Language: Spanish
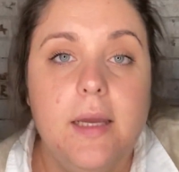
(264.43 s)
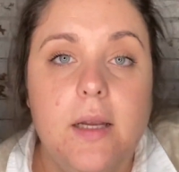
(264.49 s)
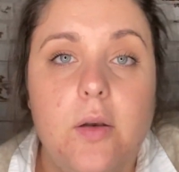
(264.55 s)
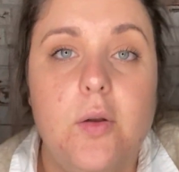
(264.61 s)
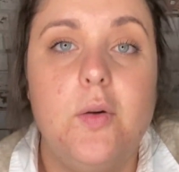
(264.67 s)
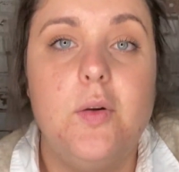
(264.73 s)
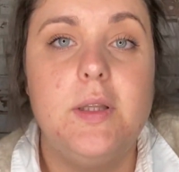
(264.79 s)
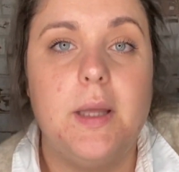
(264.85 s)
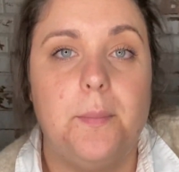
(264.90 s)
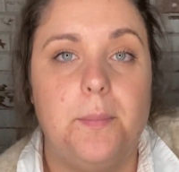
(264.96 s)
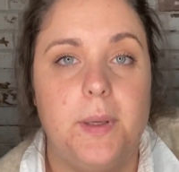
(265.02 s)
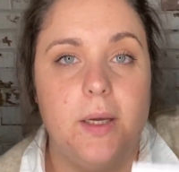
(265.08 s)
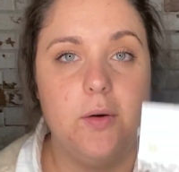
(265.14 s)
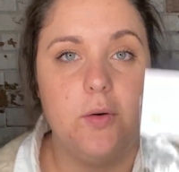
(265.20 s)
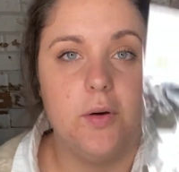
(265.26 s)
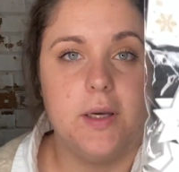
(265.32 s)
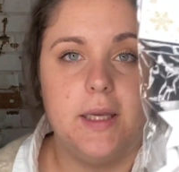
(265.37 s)
Luego
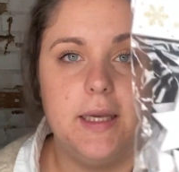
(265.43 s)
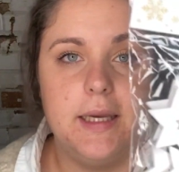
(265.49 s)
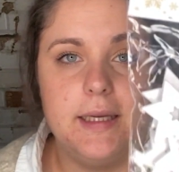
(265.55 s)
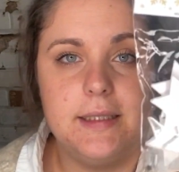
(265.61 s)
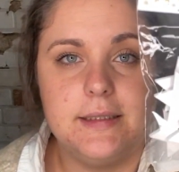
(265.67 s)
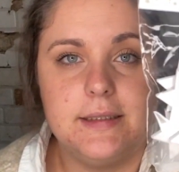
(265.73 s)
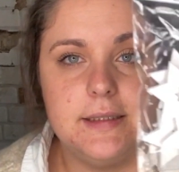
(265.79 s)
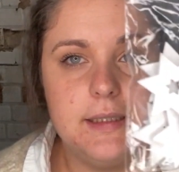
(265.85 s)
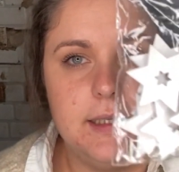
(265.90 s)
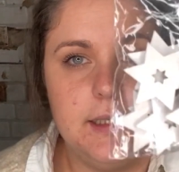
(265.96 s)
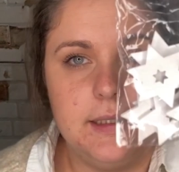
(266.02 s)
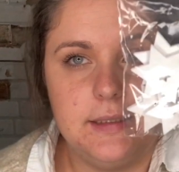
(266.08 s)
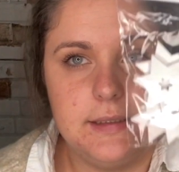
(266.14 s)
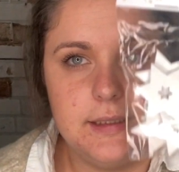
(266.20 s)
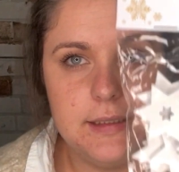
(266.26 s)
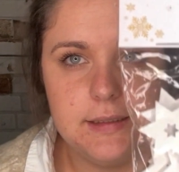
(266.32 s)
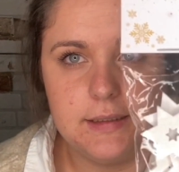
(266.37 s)
también cogí
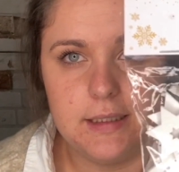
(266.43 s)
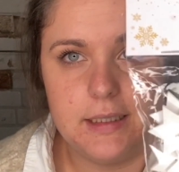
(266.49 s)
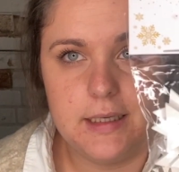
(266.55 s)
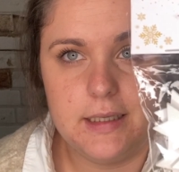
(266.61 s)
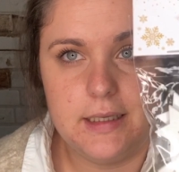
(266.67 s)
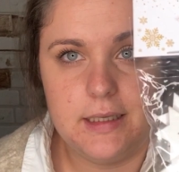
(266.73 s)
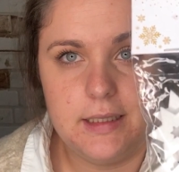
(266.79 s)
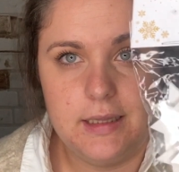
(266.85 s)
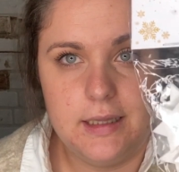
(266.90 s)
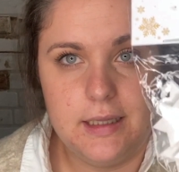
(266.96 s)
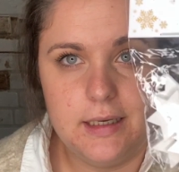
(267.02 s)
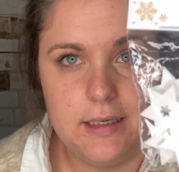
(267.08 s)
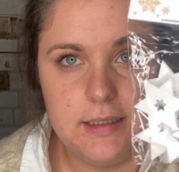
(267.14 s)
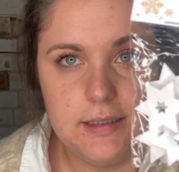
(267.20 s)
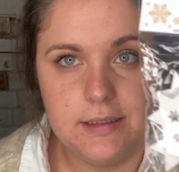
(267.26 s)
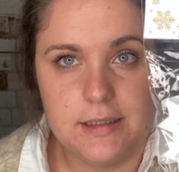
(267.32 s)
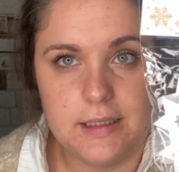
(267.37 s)
estas
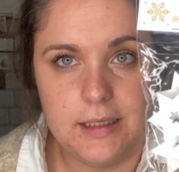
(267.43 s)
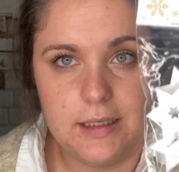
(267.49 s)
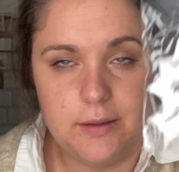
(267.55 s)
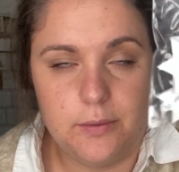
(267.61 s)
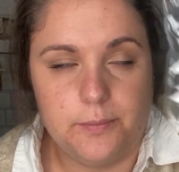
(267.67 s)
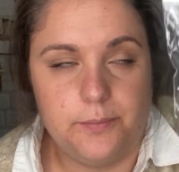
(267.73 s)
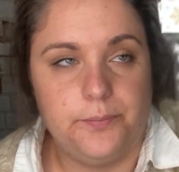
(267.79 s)
estrellitas que